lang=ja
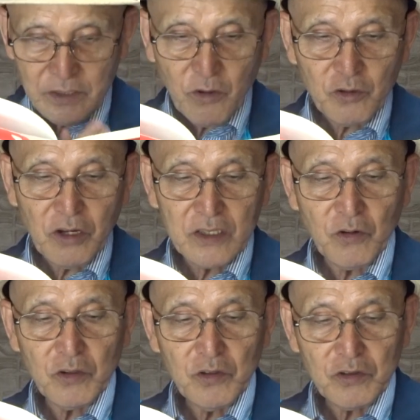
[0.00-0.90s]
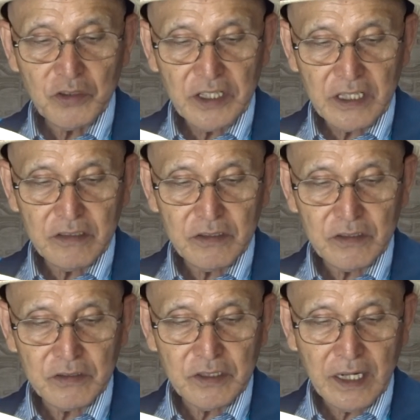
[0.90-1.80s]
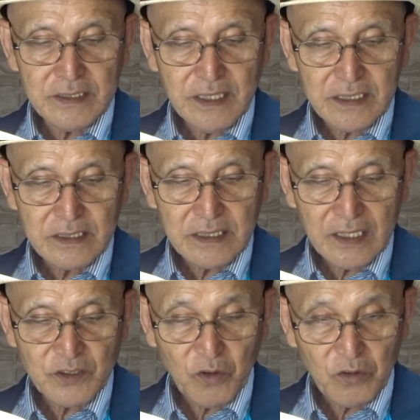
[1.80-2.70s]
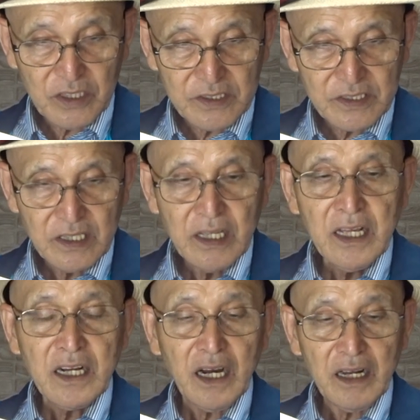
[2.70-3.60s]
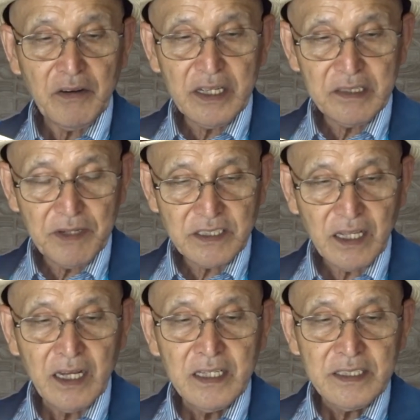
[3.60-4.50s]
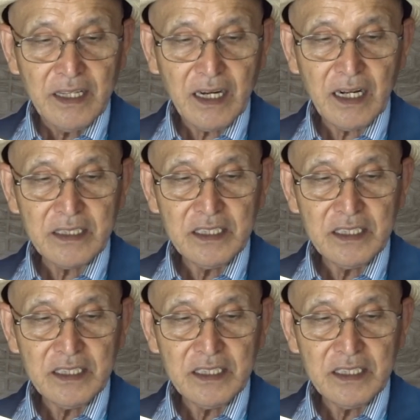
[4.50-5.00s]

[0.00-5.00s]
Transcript: のことが堂々とできる空間だったそうです彼は言いましただから